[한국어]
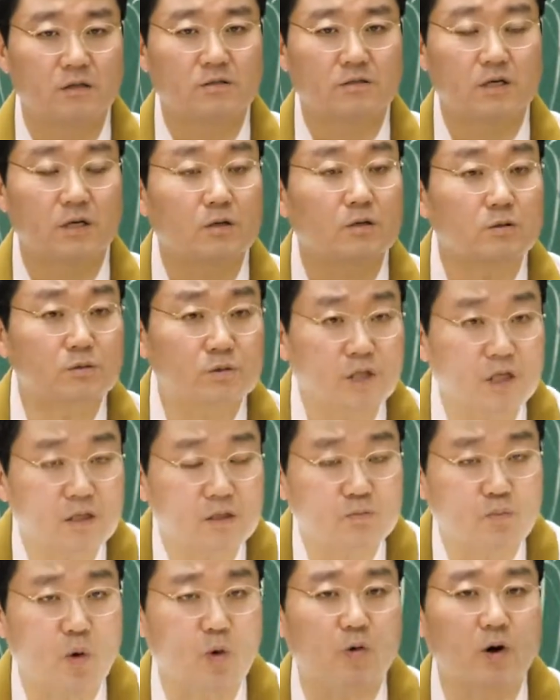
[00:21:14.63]
죄,
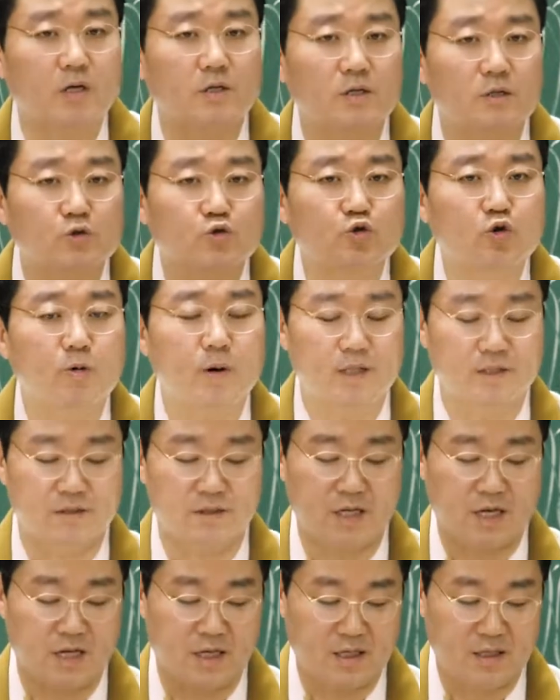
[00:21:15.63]
죄, 복과 죄를
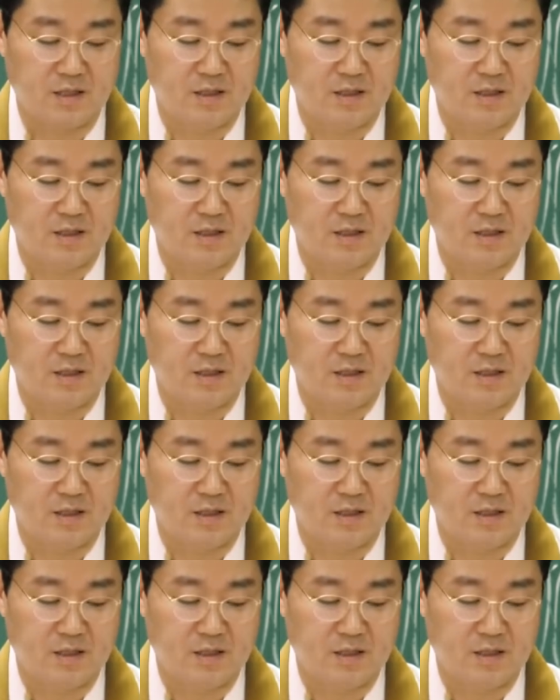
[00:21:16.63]
주고받는다.